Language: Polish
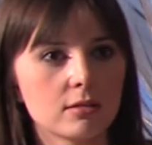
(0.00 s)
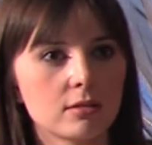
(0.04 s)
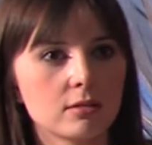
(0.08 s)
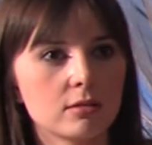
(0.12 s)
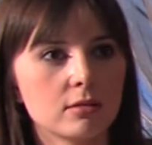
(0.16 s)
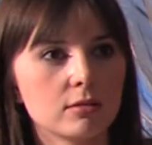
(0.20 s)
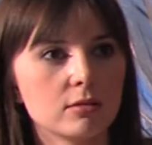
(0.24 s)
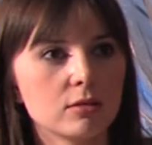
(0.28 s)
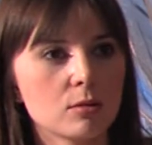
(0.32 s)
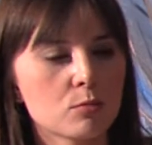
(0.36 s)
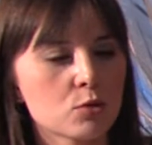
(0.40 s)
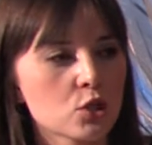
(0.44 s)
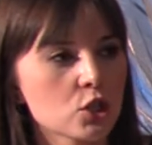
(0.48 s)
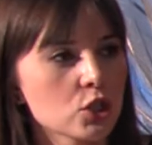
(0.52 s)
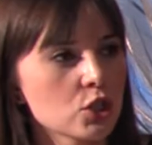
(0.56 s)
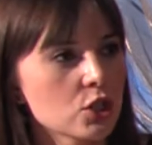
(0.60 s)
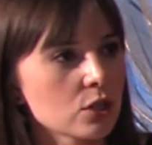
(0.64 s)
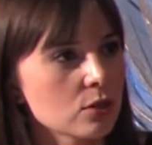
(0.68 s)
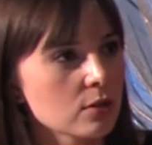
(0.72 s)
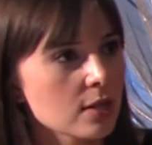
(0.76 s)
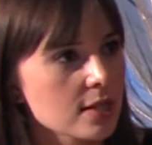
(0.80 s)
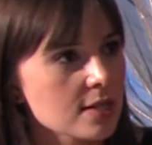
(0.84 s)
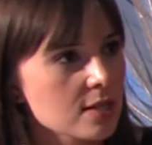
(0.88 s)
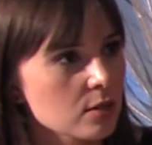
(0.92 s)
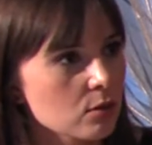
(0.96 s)
nie przyjdzie
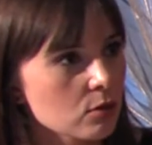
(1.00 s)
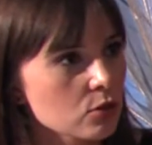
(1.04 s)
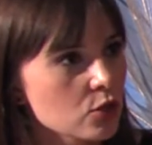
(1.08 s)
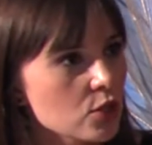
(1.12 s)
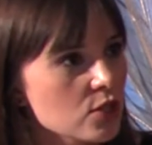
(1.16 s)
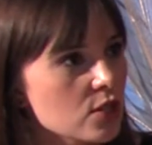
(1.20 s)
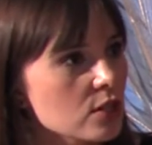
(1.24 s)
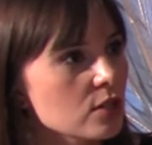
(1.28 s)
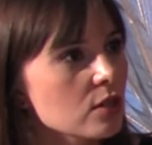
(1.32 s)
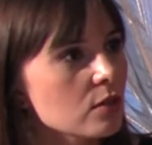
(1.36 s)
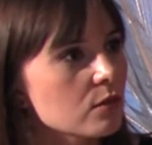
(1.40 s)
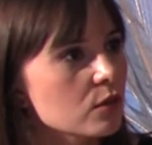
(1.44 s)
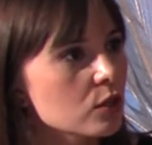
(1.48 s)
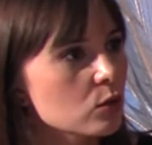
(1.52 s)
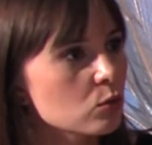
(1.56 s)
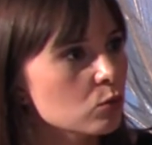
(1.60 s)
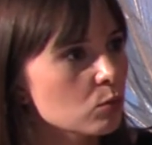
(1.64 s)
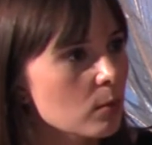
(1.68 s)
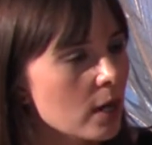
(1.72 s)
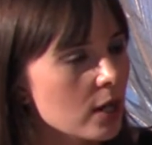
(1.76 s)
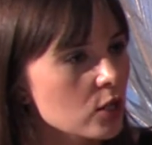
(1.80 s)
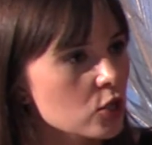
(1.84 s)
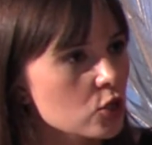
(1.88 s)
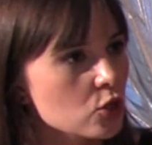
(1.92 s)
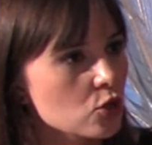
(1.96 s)
do nas rodzic i nie
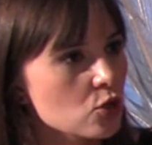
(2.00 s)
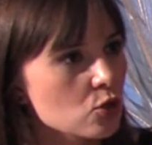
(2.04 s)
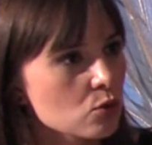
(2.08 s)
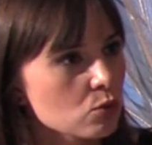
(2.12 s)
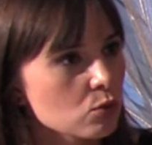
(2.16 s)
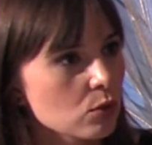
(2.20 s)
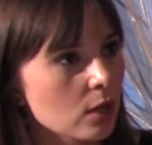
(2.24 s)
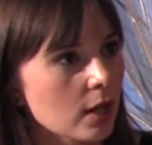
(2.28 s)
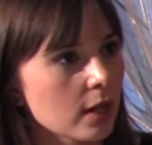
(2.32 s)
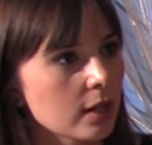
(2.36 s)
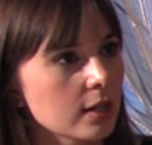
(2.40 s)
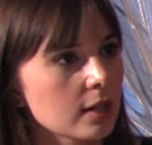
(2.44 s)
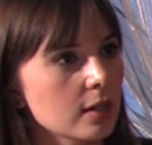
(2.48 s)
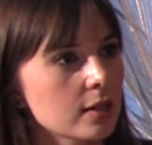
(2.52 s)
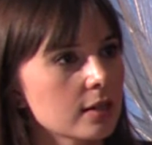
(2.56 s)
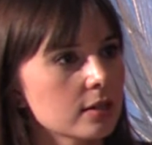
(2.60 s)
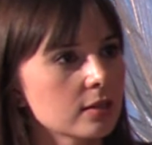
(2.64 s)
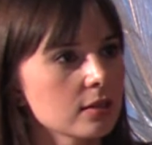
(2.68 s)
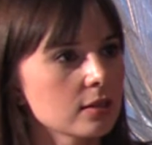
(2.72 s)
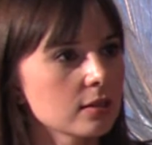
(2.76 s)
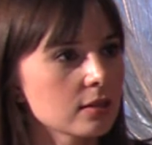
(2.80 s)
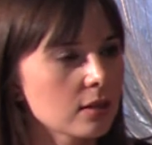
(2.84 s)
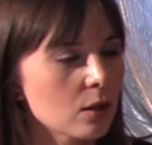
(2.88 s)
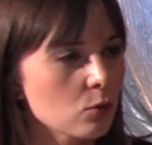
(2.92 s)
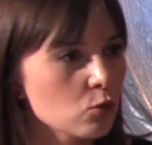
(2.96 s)
wytłumaczy, mhm. słuchaj, ale
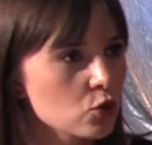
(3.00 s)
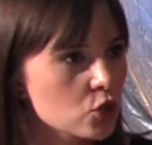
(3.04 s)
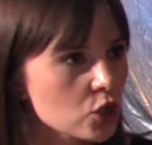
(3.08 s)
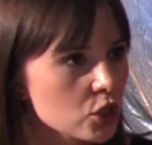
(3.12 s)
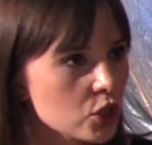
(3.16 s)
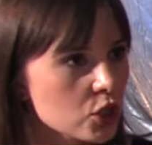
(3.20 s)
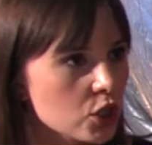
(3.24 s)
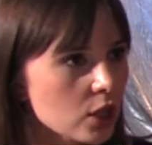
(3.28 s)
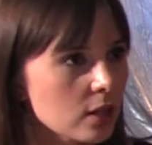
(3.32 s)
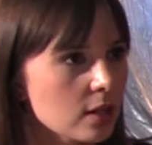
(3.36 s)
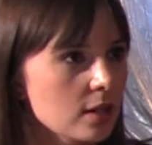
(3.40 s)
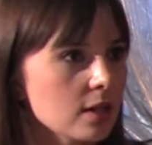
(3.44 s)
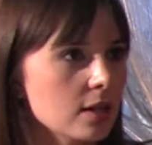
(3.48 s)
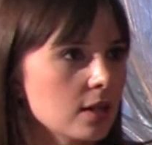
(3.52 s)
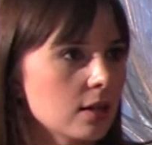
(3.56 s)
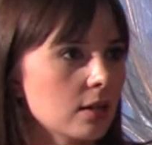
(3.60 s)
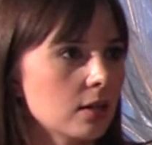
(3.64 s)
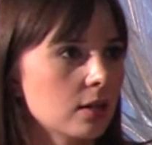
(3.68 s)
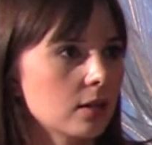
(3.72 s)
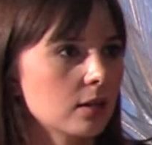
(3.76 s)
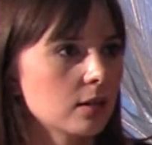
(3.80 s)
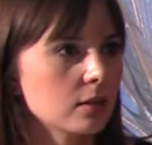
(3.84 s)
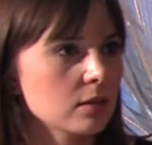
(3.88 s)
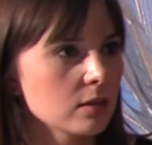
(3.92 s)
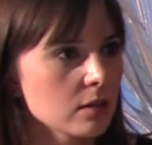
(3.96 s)
tak. nauczyciel
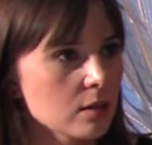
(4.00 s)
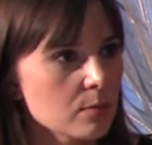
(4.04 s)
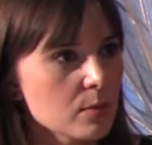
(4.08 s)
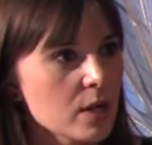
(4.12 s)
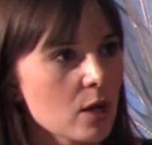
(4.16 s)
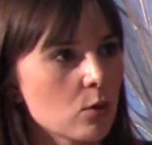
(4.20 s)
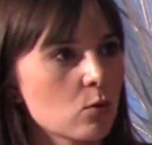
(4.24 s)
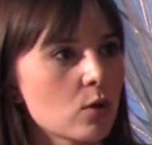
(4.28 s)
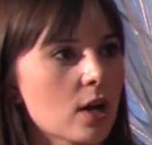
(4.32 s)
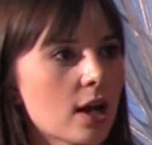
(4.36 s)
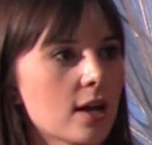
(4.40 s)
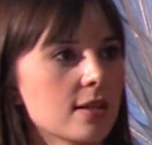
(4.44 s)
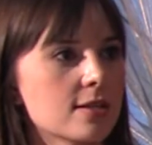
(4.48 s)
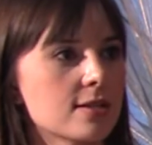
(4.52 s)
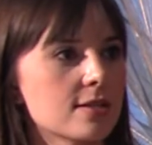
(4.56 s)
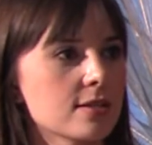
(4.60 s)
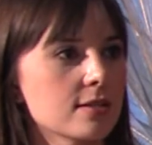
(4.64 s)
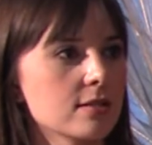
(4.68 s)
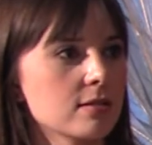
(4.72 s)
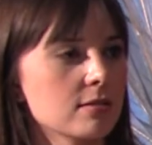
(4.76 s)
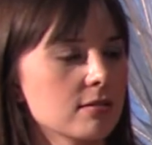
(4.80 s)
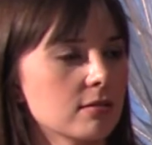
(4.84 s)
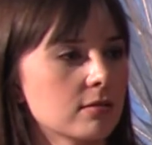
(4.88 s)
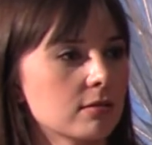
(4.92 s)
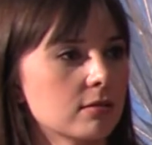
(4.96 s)
nie miał
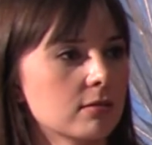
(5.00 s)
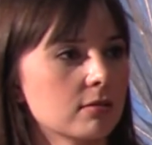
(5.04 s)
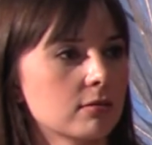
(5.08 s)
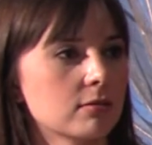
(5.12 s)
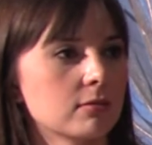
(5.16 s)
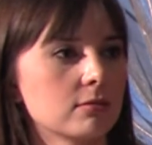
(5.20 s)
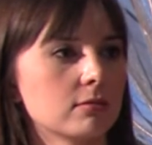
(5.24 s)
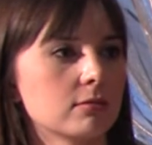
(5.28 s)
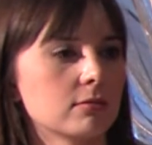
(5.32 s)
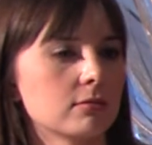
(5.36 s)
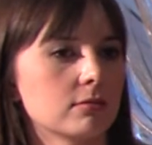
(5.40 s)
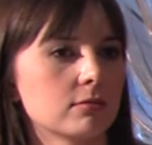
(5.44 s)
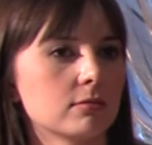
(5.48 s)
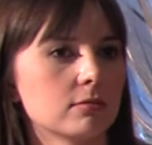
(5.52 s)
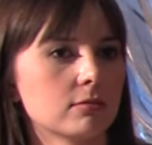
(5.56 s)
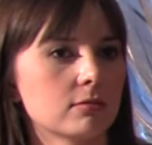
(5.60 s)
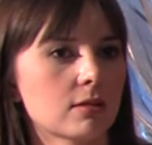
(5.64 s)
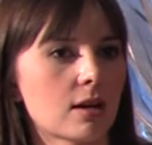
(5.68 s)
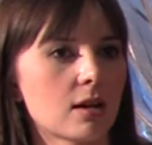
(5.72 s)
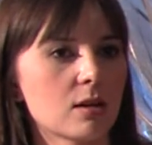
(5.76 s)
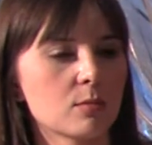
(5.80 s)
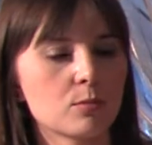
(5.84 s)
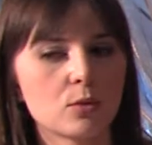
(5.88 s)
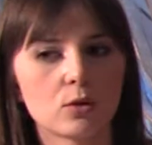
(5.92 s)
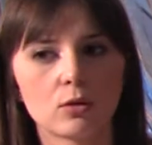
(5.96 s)
racji, tak. Y,
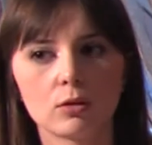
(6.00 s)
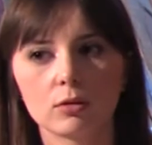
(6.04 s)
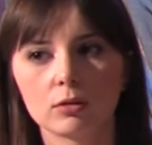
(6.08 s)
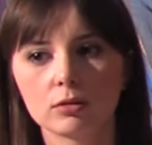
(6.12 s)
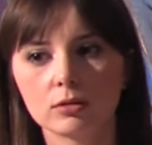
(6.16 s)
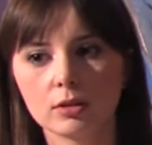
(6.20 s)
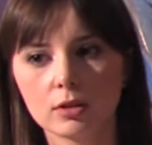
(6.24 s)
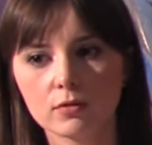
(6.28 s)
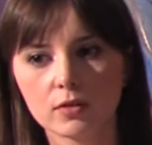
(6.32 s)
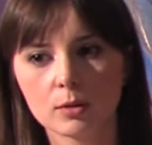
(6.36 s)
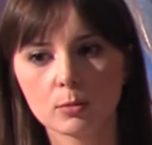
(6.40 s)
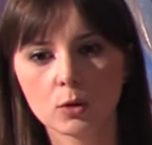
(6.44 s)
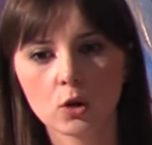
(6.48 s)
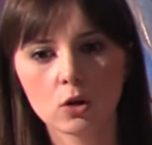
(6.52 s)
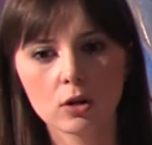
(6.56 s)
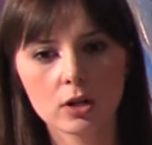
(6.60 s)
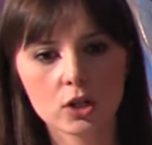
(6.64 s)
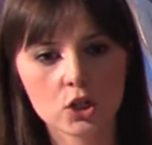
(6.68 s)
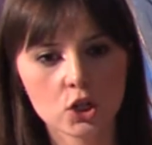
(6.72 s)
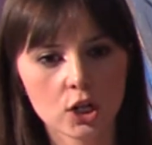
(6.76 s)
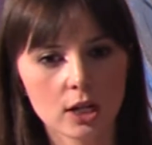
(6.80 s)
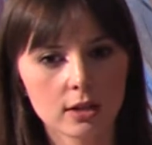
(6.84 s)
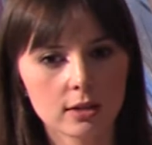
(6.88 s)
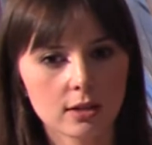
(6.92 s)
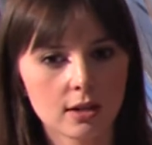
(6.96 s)
albo nie wiem,
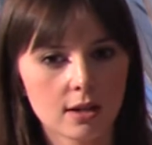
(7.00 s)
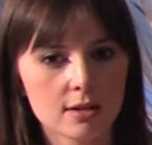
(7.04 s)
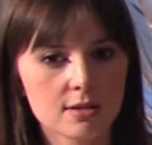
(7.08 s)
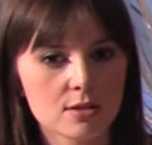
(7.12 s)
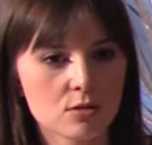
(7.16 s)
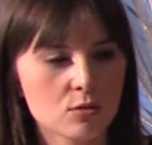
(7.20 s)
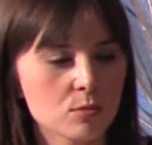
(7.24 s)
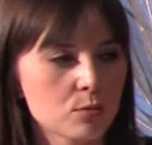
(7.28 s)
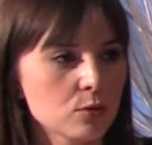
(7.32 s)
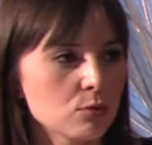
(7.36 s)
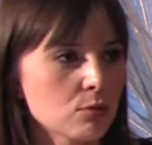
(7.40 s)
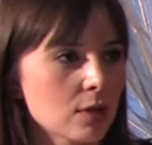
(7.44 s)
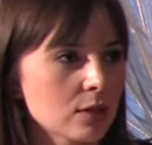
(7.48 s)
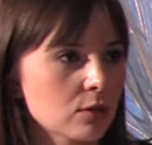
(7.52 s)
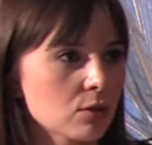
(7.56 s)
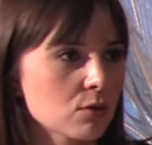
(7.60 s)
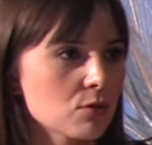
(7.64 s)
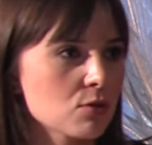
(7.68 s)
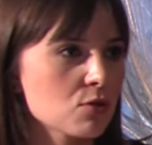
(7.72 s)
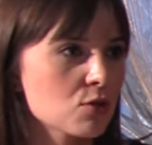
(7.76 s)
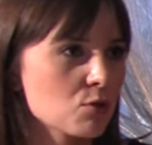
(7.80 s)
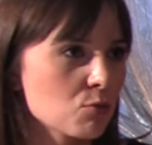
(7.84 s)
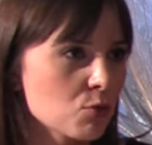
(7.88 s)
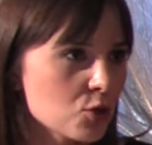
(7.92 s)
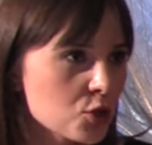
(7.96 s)
koleżanka zrobiła
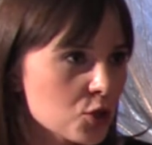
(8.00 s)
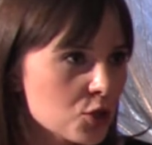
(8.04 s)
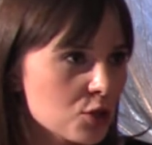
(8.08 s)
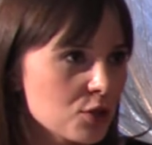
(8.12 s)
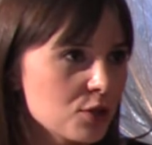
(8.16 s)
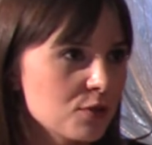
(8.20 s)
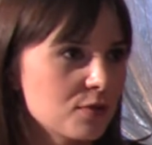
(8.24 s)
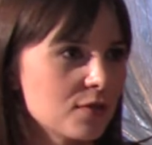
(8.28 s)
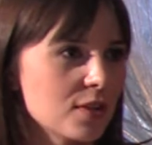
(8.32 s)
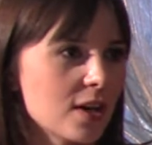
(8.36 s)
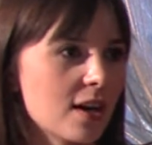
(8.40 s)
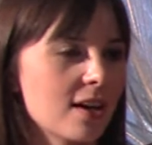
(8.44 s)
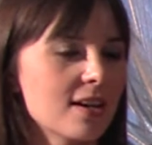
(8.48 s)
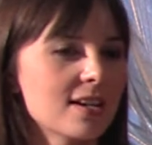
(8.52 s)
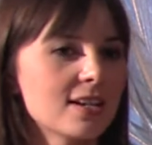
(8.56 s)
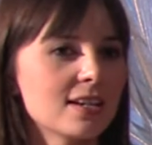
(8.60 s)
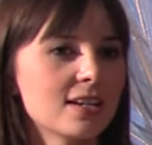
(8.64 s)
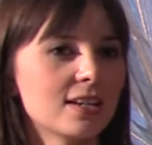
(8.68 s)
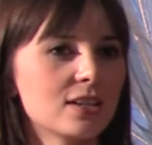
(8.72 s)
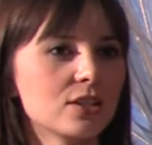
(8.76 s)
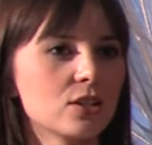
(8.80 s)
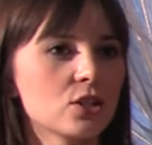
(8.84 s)
to złośliwie. Mhm.